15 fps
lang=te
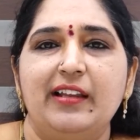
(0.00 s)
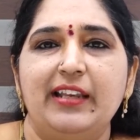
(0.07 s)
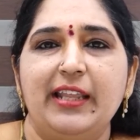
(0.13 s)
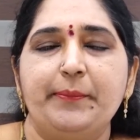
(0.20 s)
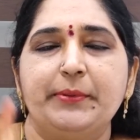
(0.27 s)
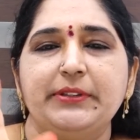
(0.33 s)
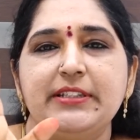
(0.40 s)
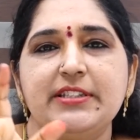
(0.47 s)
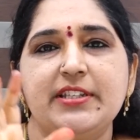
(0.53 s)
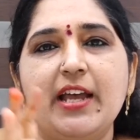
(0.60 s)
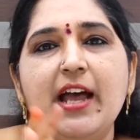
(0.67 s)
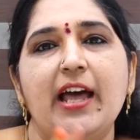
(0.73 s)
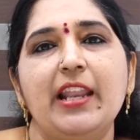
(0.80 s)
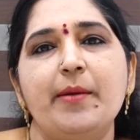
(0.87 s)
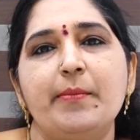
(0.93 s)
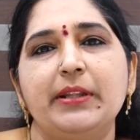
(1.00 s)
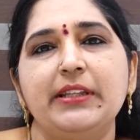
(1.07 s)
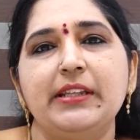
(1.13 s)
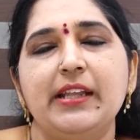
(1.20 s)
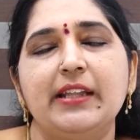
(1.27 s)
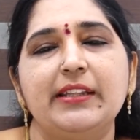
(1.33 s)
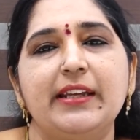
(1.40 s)
లేకపోతే చాలామంది
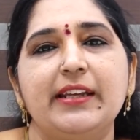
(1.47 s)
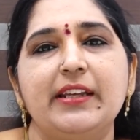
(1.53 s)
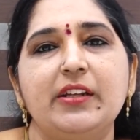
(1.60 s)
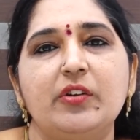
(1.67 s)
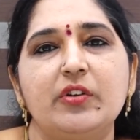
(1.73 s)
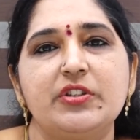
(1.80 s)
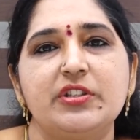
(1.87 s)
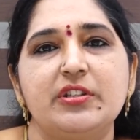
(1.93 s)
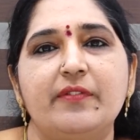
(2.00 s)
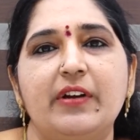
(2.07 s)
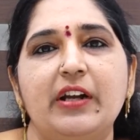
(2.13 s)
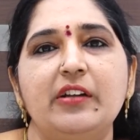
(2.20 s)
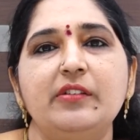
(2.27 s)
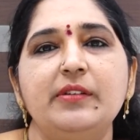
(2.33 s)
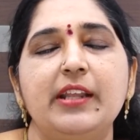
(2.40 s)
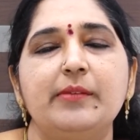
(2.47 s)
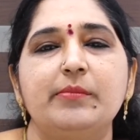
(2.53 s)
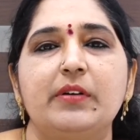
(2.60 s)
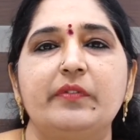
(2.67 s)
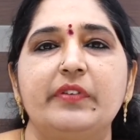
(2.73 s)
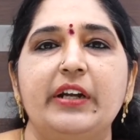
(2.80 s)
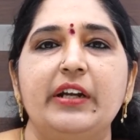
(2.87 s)
నా దగ్గరికి వచ్చిన వాళ్ళు నేను
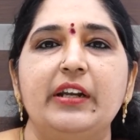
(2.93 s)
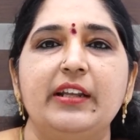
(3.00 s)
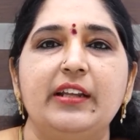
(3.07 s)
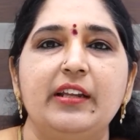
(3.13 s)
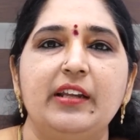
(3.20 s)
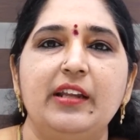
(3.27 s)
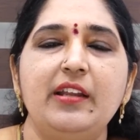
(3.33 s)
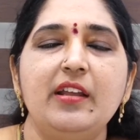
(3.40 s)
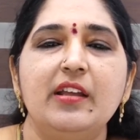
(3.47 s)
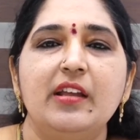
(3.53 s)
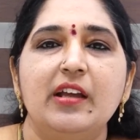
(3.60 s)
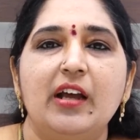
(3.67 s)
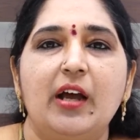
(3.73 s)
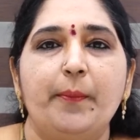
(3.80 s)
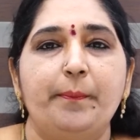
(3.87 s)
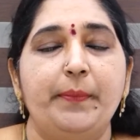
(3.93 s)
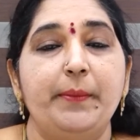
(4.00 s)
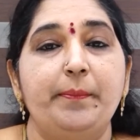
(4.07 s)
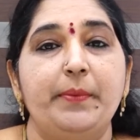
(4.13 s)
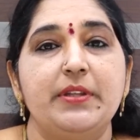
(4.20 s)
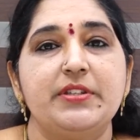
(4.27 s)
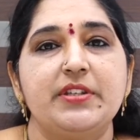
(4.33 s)
మా ఫ్రెండ్కి అప్పు
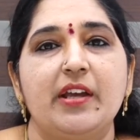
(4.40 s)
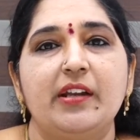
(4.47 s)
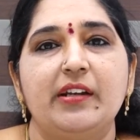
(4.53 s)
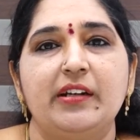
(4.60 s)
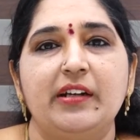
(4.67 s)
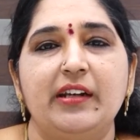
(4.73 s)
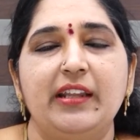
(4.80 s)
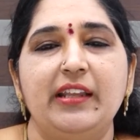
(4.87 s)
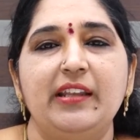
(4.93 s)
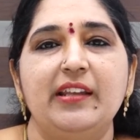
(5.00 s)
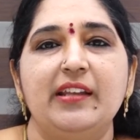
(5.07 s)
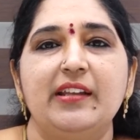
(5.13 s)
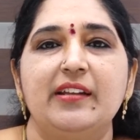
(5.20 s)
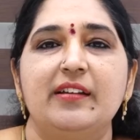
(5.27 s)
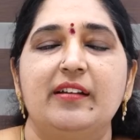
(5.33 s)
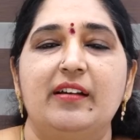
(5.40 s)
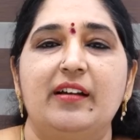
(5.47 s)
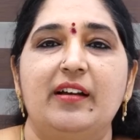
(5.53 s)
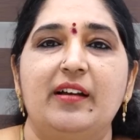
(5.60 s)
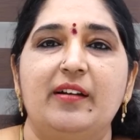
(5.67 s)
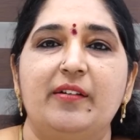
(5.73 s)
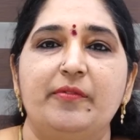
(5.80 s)
ఇప్పించానండి
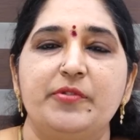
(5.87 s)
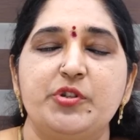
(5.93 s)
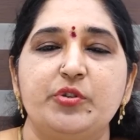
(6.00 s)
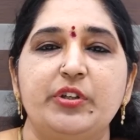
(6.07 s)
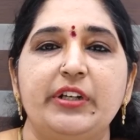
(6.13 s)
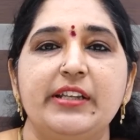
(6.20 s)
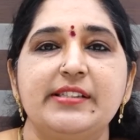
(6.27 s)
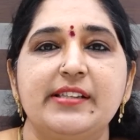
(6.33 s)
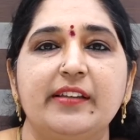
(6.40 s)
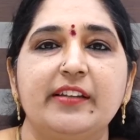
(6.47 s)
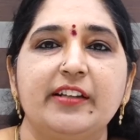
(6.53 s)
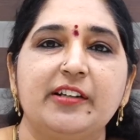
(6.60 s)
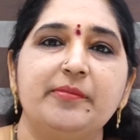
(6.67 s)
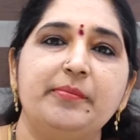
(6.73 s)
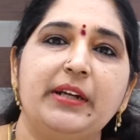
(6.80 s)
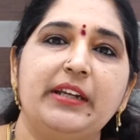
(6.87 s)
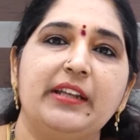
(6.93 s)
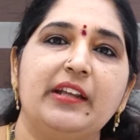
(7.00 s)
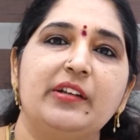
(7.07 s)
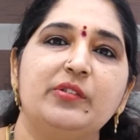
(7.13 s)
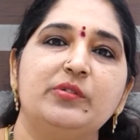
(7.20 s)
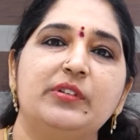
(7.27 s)
షూరిటీ సంతకం
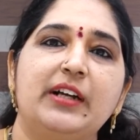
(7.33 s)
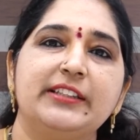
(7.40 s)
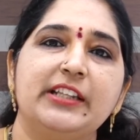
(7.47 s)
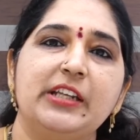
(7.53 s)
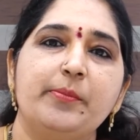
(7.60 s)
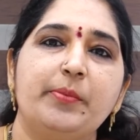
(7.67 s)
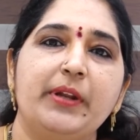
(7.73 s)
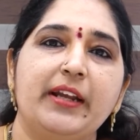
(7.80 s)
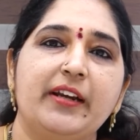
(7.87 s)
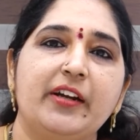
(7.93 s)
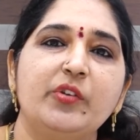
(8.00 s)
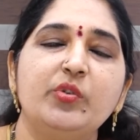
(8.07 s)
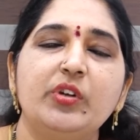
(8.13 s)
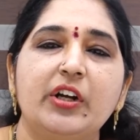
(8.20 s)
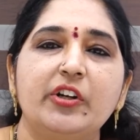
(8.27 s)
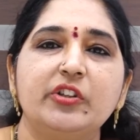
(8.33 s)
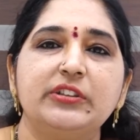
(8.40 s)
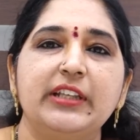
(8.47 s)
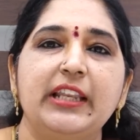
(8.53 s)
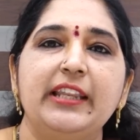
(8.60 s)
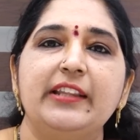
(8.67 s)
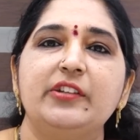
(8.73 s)
పెట్టాను అతను ఇప్పుడు ఎక్కడున్నాడో
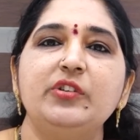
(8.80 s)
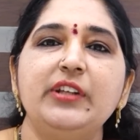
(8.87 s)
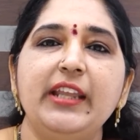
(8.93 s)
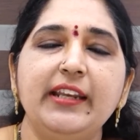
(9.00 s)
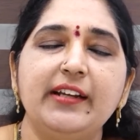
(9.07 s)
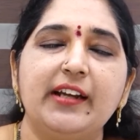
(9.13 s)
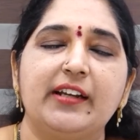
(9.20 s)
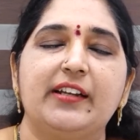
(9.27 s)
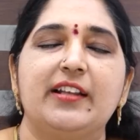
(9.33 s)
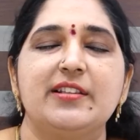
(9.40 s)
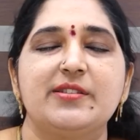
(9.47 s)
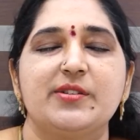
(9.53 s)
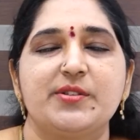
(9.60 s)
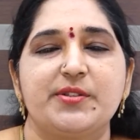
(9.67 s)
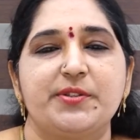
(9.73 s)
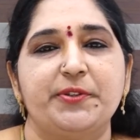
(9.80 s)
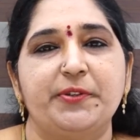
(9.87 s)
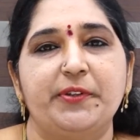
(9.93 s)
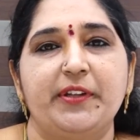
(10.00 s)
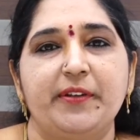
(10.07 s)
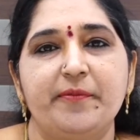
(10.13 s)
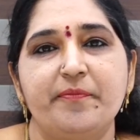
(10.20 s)
తెలీదు నేను కట్టాల్సి
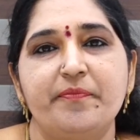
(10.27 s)
వస్తుంది